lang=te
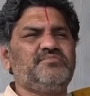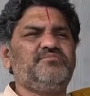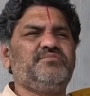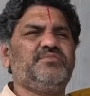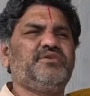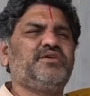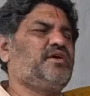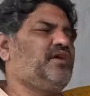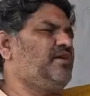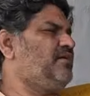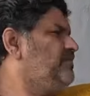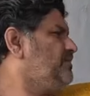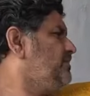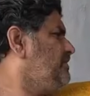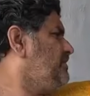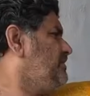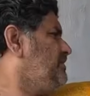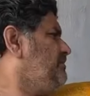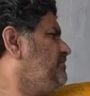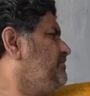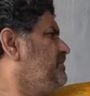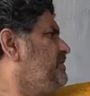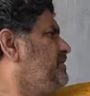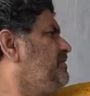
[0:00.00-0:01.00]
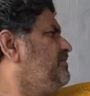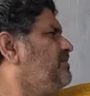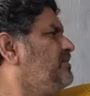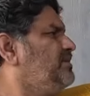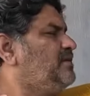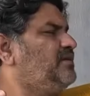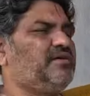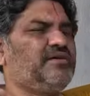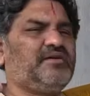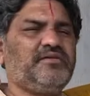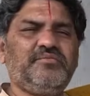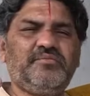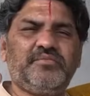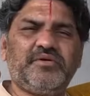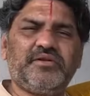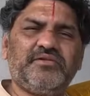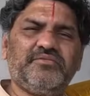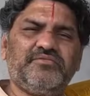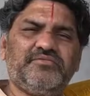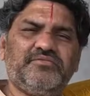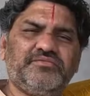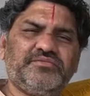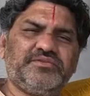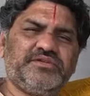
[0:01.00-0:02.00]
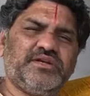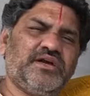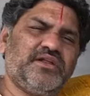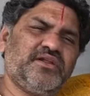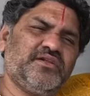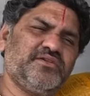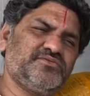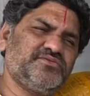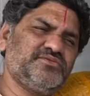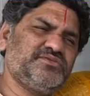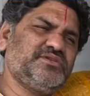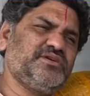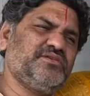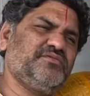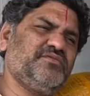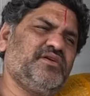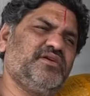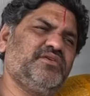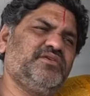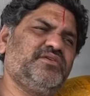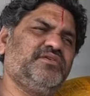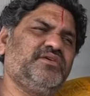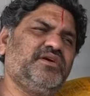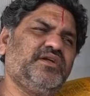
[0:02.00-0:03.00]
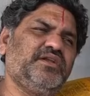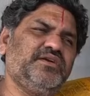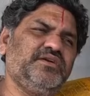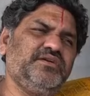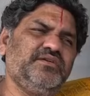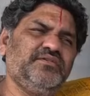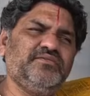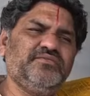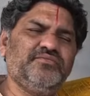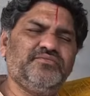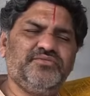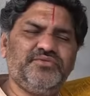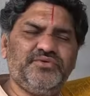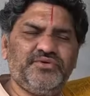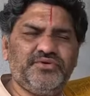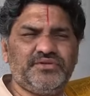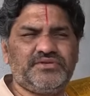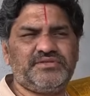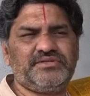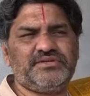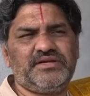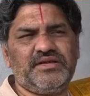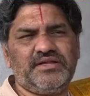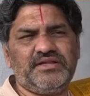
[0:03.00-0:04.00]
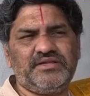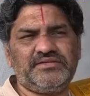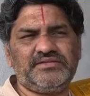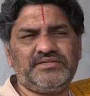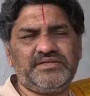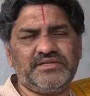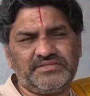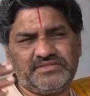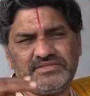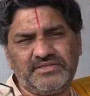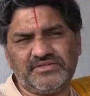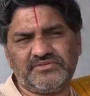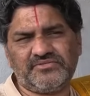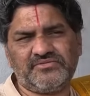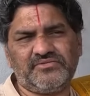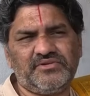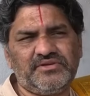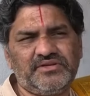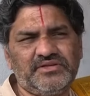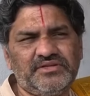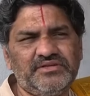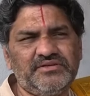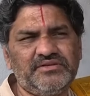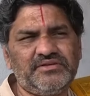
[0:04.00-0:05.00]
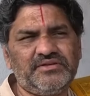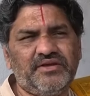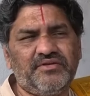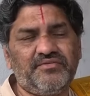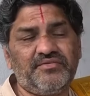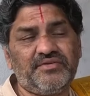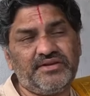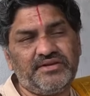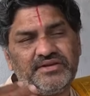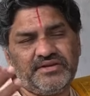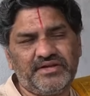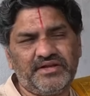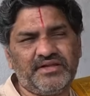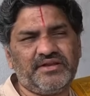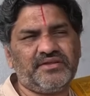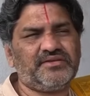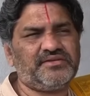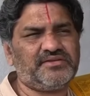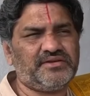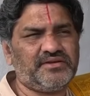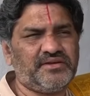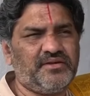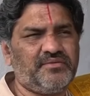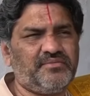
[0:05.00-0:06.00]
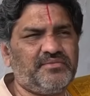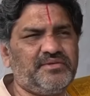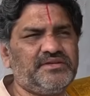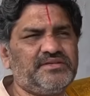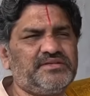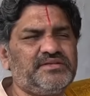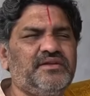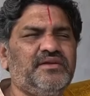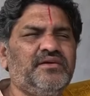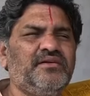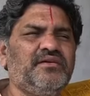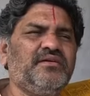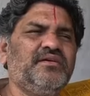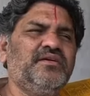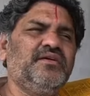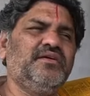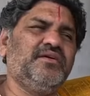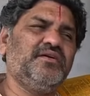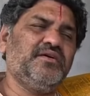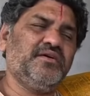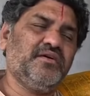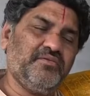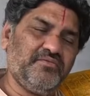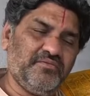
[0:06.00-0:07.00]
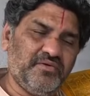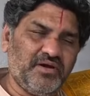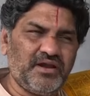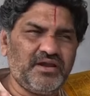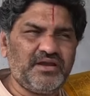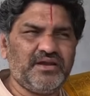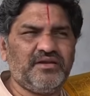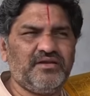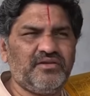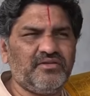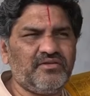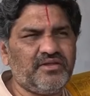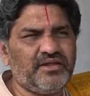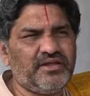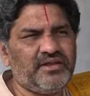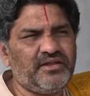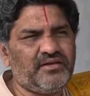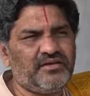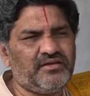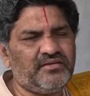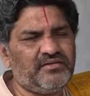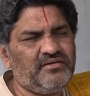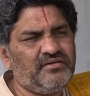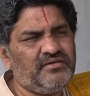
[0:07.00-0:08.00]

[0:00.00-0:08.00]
మీరు కావాలంటే మీరు ఎవరైనా మన ఛానల్ చూసేవాళ్ళు కానీ వ్యూవర్స్ కానీ చెక్ చేసుకొని ఎవరింటికైనా గమనించినా వాళ్ళ ఇళ్ళైనా